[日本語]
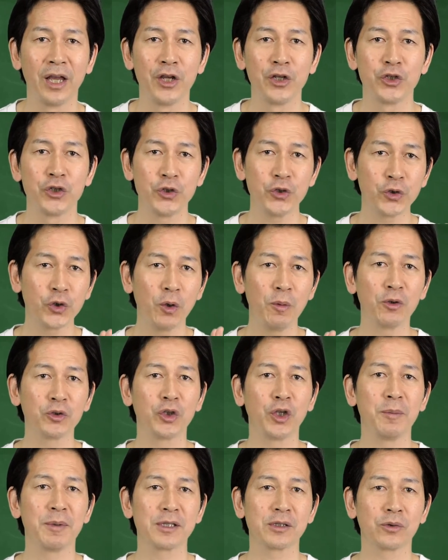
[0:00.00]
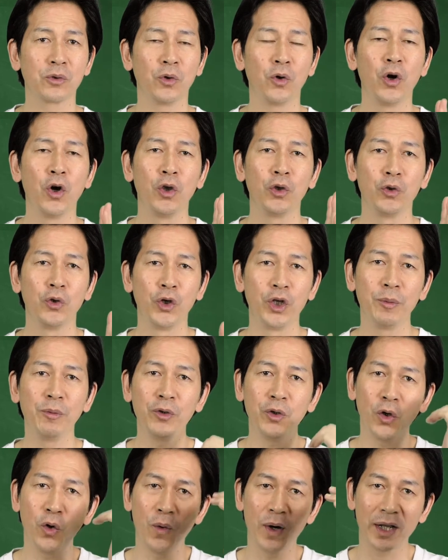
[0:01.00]
中項目と言いますと、乗り
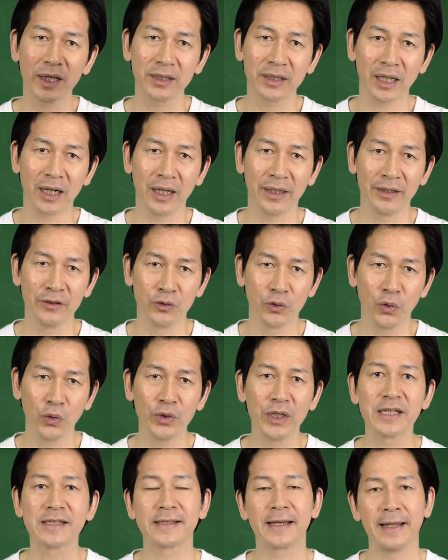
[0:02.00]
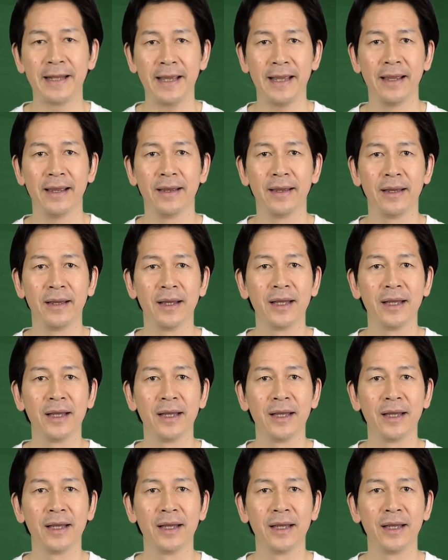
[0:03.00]
物を分けたらどうですかね。